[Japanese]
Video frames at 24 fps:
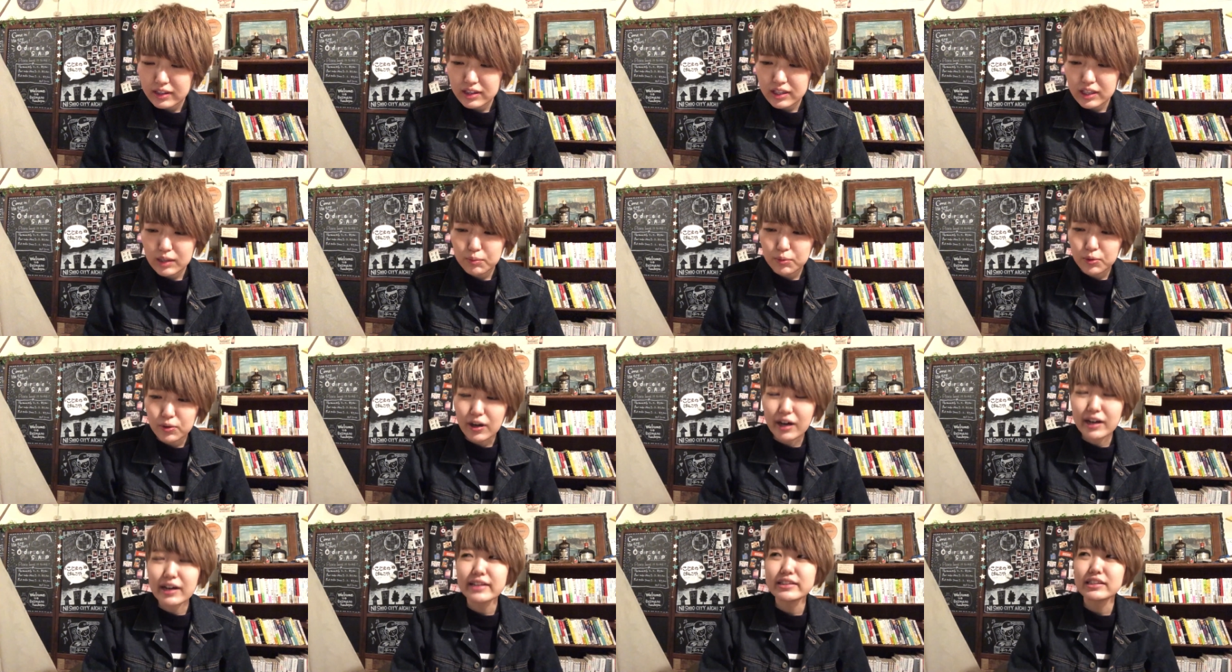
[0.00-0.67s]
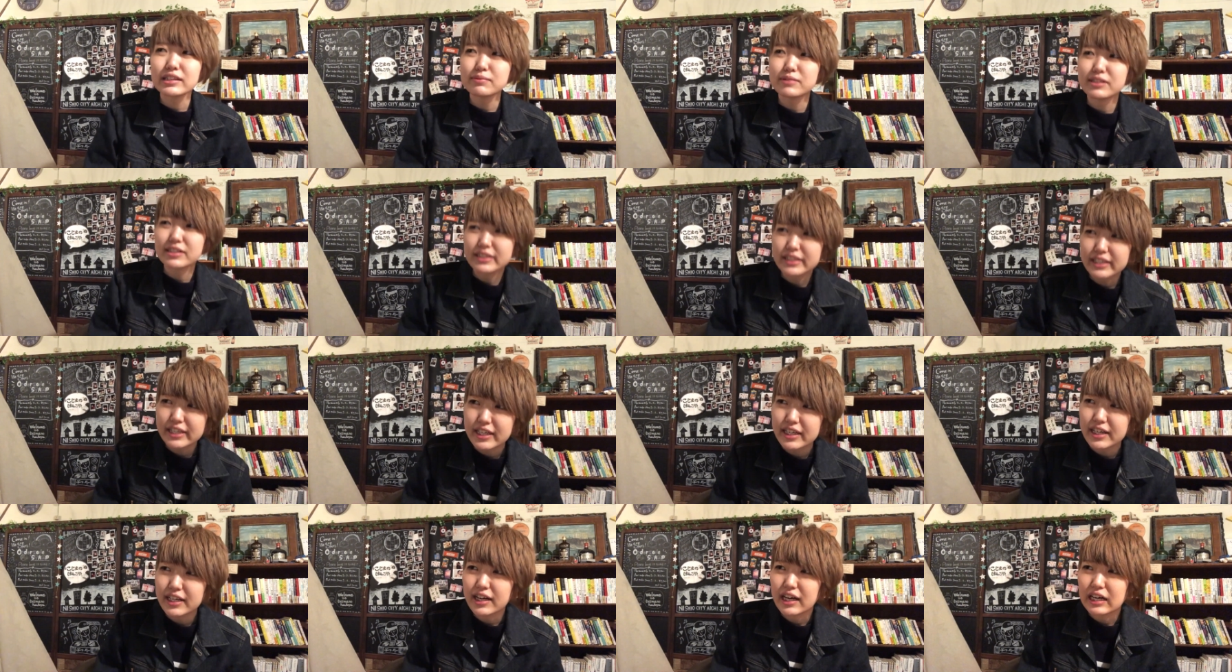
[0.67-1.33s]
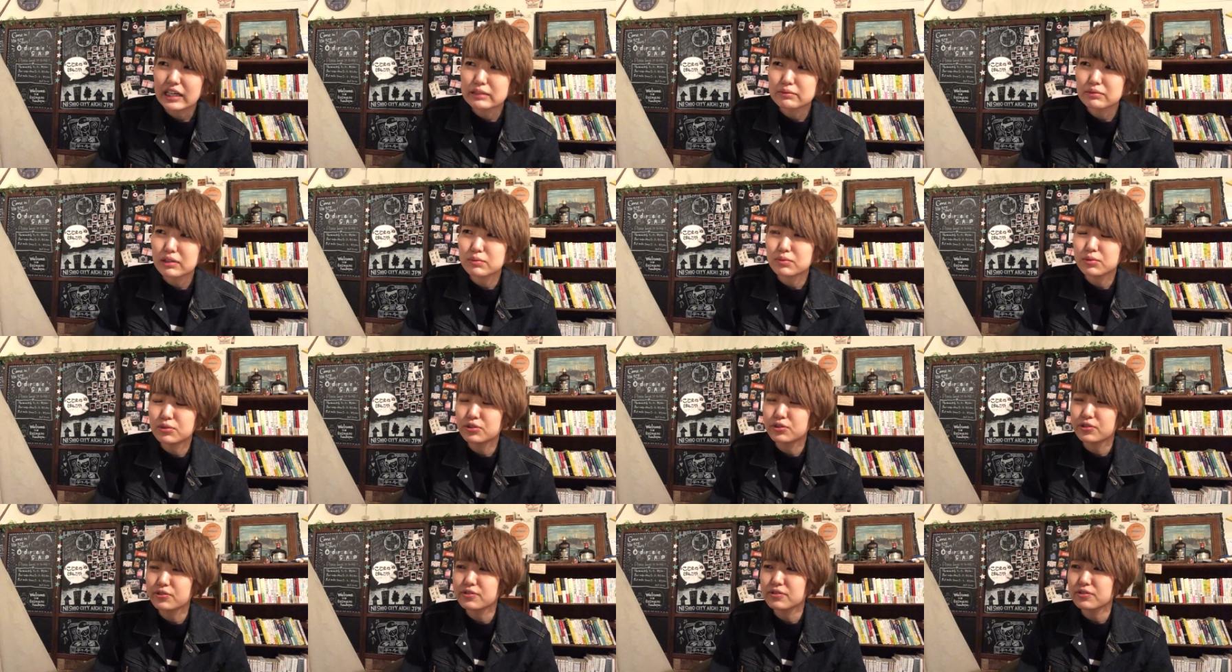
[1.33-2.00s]
でもこう改めて
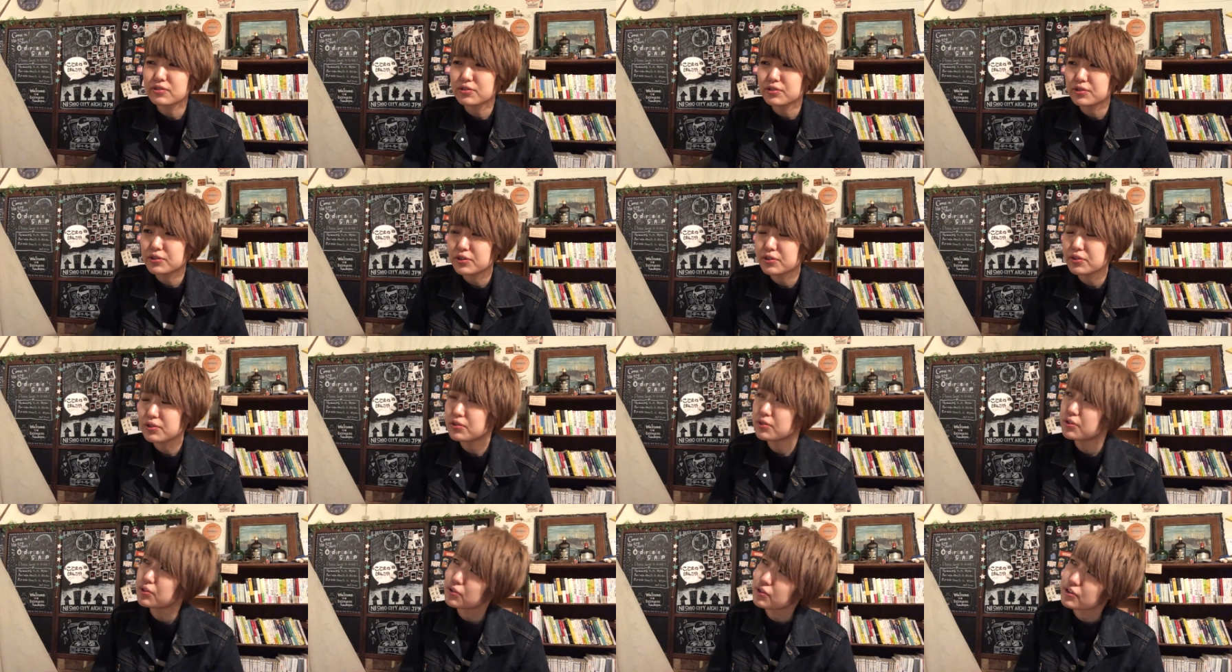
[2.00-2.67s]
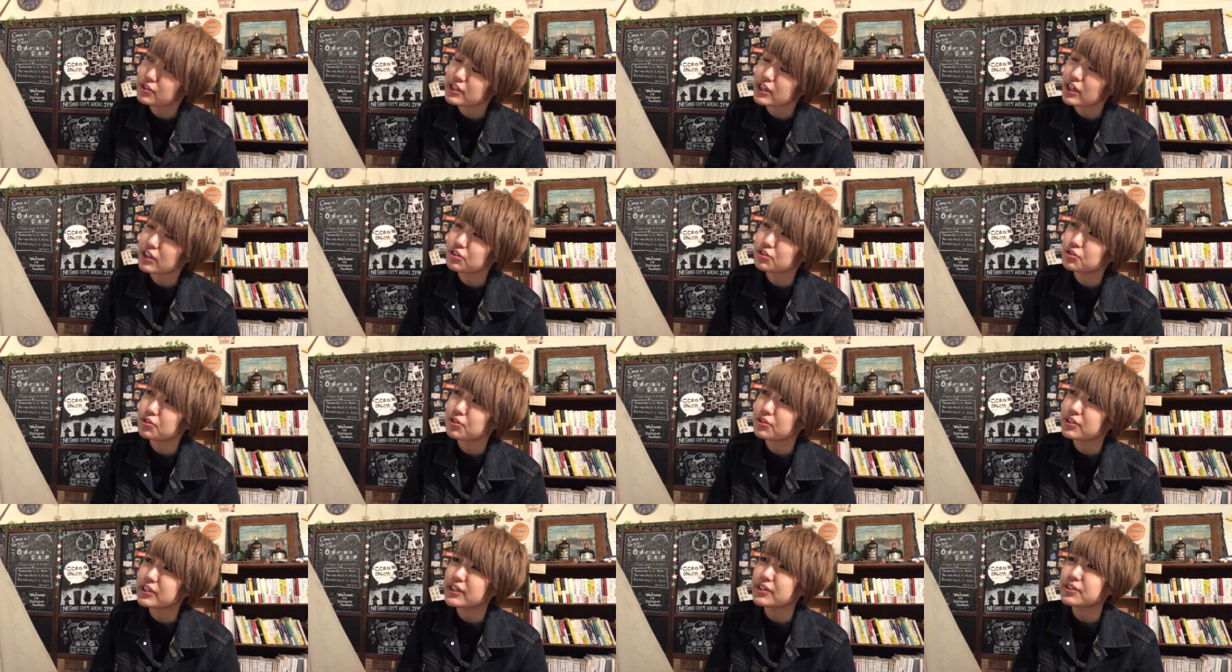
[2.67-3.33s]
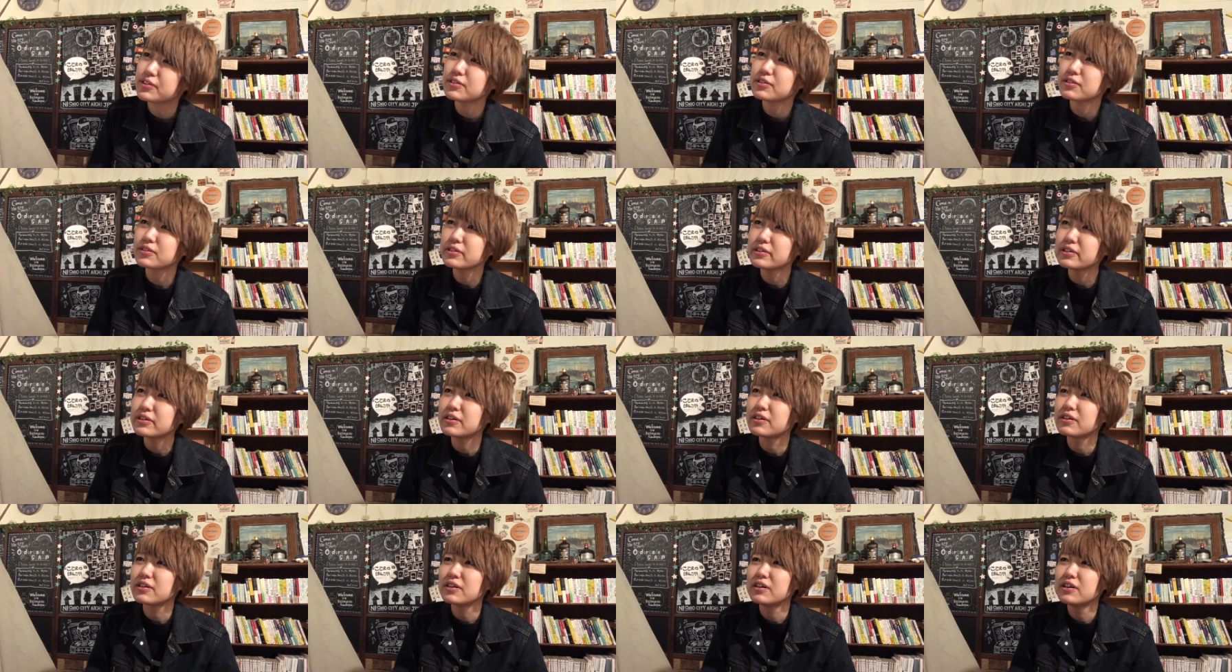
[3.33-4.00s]
アルバムの曲をちゃんと聞く
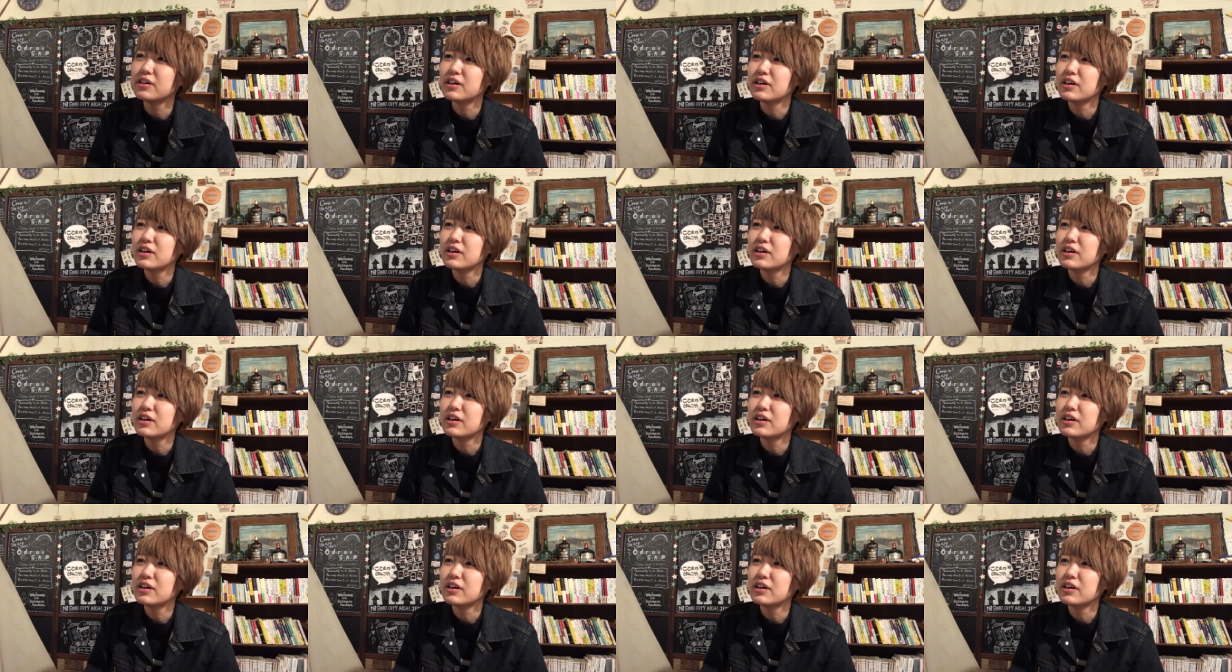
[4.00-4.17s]
と